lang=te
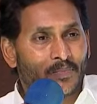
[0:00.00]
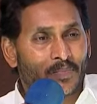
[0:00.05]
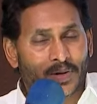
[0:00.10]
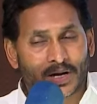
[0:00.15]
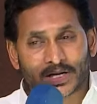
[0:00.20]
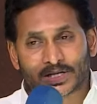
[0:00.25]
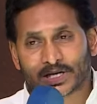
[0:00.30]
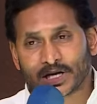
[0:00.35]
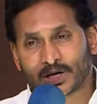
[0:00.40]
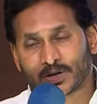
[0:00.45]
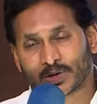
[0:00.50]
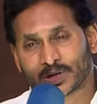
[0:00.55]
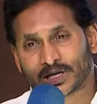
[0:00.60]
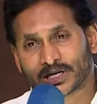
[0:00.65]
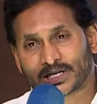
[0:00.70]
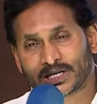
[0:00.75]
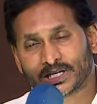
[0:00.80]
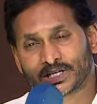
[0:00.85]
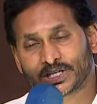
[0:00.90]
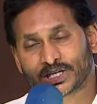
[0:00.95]
ప్రజలు
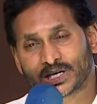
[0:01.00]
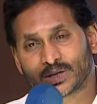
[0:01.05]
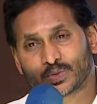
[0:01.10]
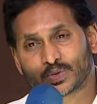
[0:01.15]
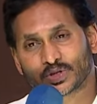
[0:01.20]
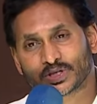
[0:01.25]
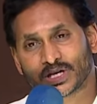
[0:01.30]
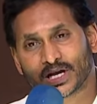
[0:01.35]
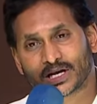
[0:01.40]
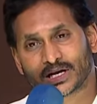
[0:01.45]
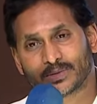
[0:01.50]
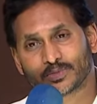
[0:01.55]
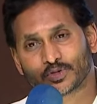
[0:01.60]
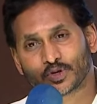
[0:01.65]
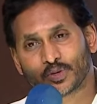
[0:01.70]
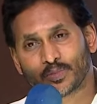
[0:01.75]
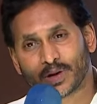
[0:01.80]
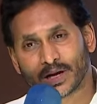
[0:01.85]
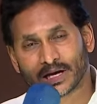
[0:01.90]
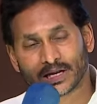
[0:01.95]
రెట్టించిన
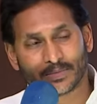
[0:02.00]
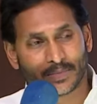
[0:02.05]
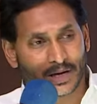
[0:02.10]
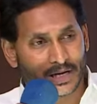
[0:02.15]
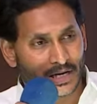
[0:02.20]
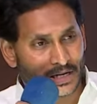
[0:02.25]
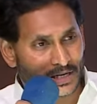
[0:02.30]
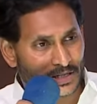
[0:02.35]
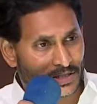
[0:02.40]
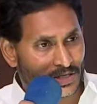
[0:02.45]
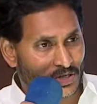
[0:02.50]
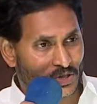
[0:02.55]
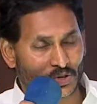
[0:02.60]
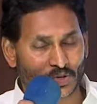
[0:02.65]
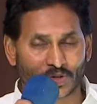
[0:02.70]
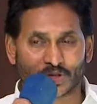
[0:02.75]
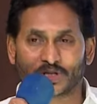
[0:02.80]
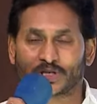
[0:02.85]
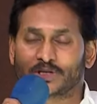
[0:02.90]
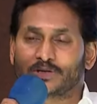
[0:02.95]
ఉత్సాహంతో మళ్ళీ మనల్ని
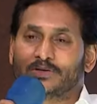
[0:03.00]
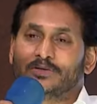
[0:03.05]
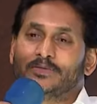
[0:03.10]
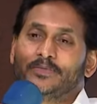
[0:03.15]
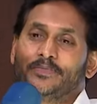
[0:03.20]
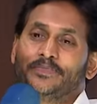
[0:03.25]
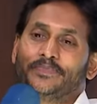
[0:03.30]
తీసుకొచ్చారు